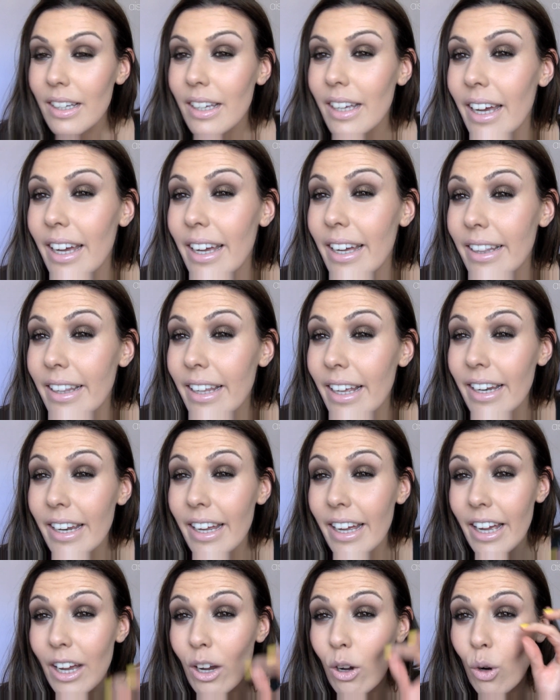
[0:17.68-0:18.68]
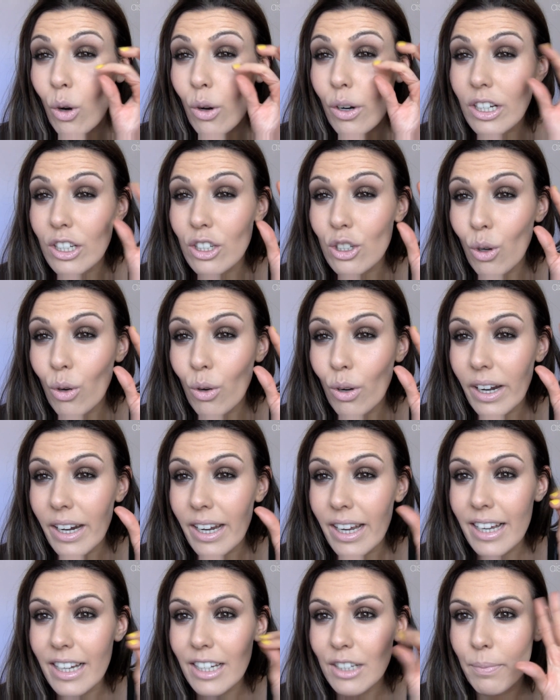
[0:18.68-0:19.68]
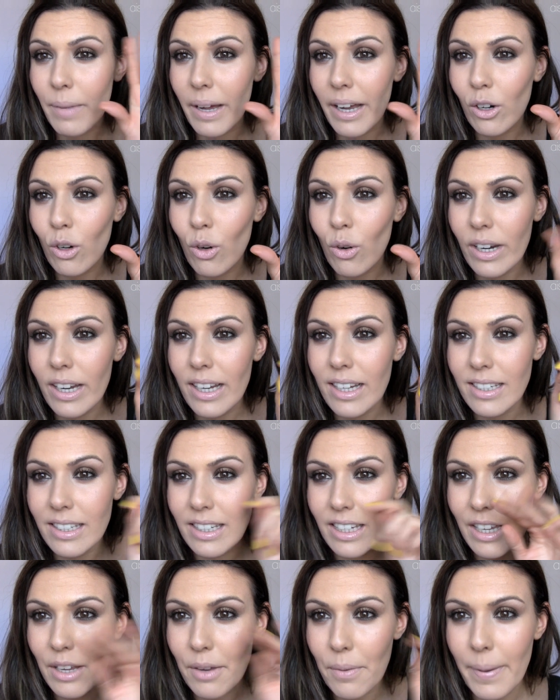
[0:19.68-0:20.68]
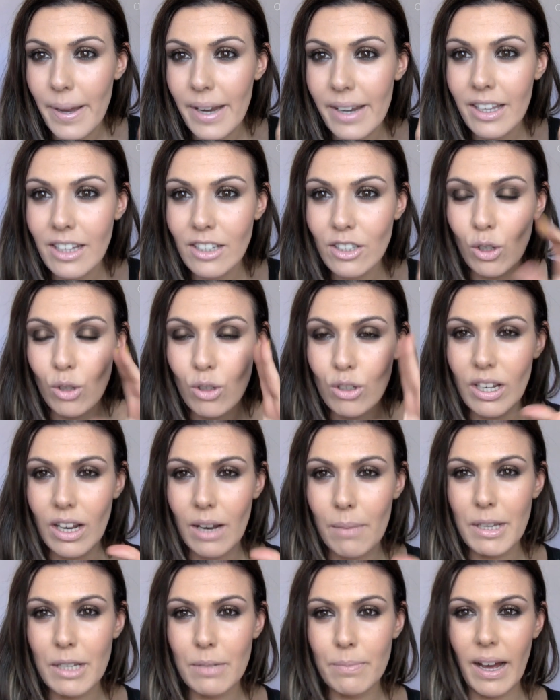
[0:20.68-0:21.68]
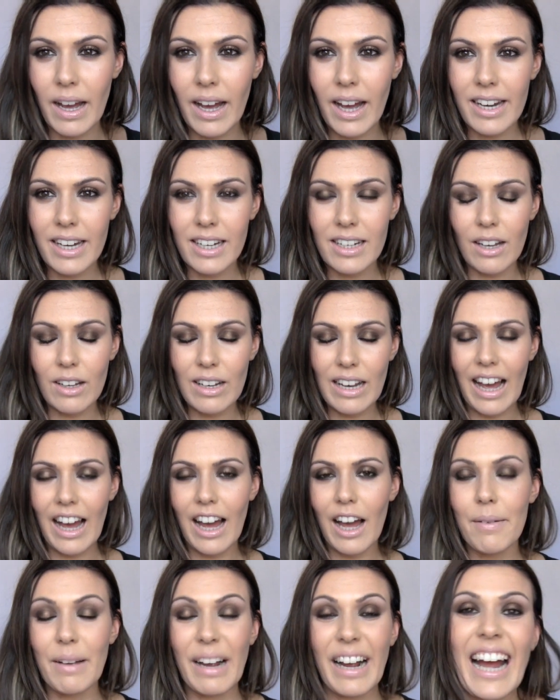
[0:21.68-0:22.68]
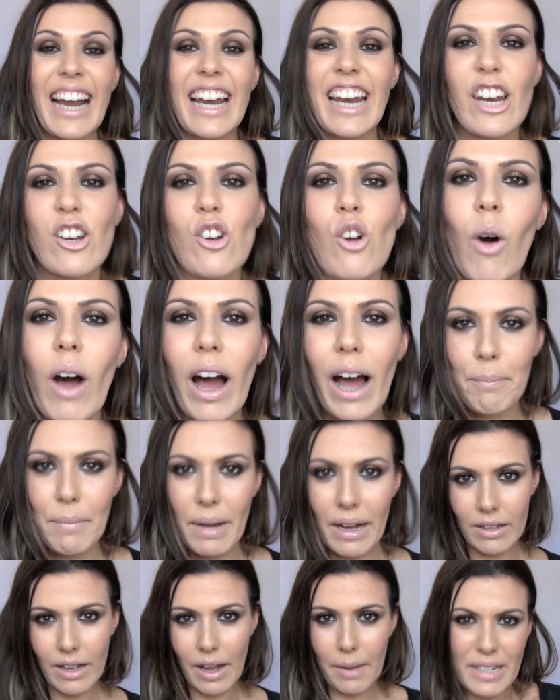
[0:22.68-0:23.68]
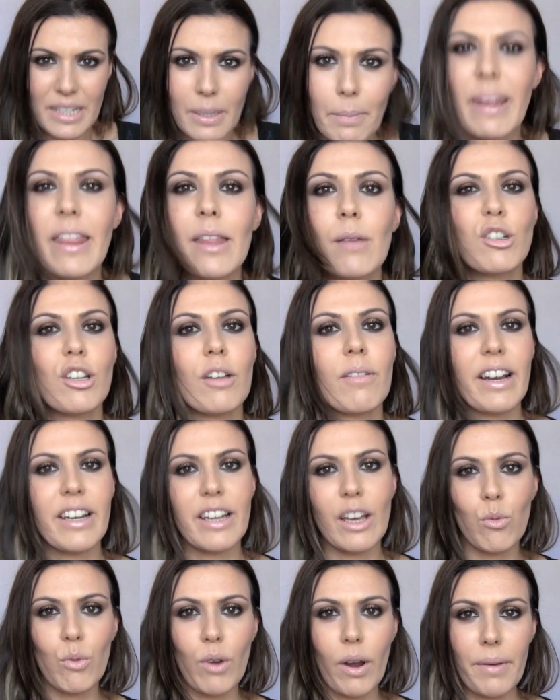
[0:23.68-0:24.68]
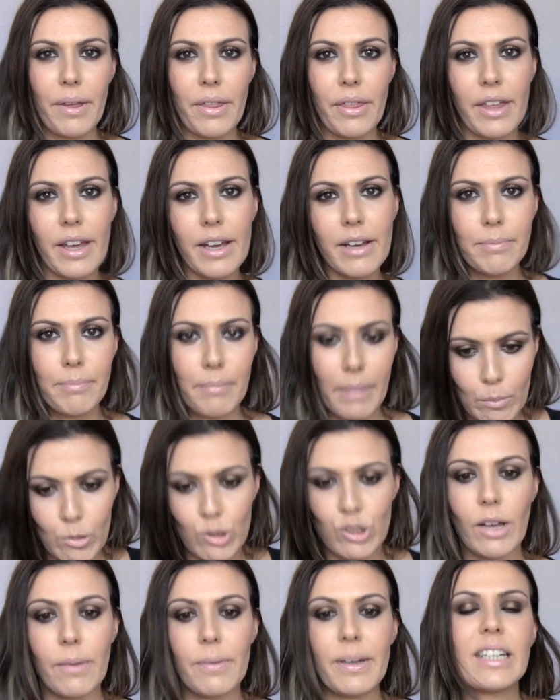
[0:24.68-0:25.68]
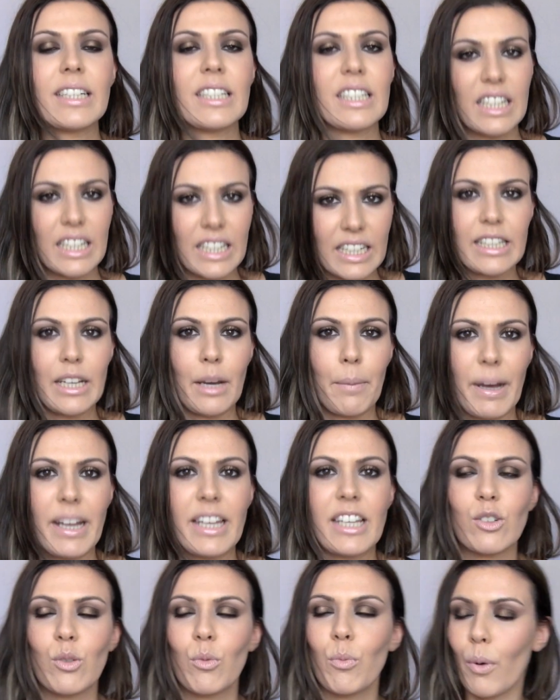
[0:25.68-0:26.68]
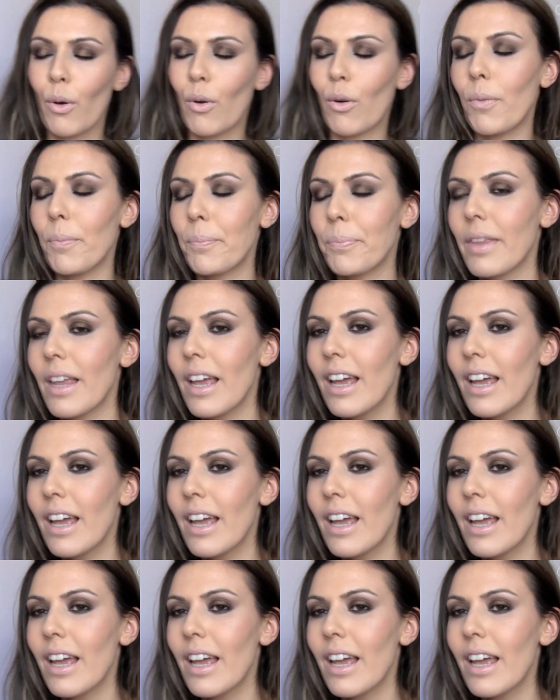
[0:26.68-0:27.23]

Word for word: que tiene colores ocres, marrones y verdes, todos en la misma gana, en la gana, no, gama. A ver si aprendemos a hablar ya de una vez, ¿eh? Vamos a ver si te apañas un poco.